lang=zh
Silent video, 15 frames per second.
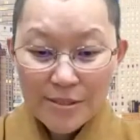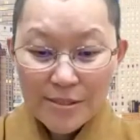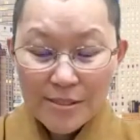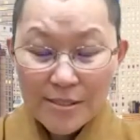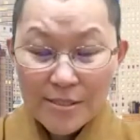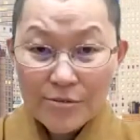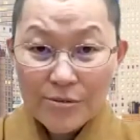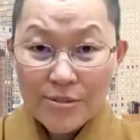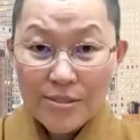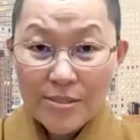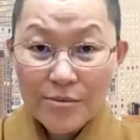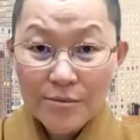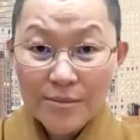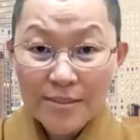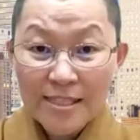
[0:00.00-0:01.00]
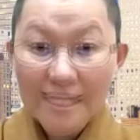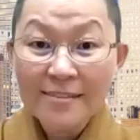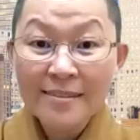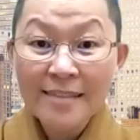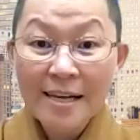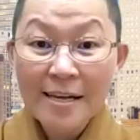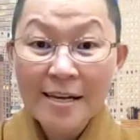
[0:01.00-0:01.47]
也就是一种
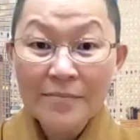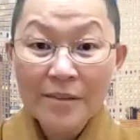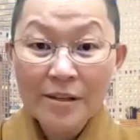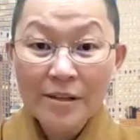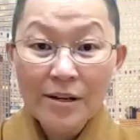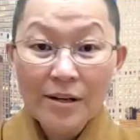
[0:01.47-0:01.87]
承担，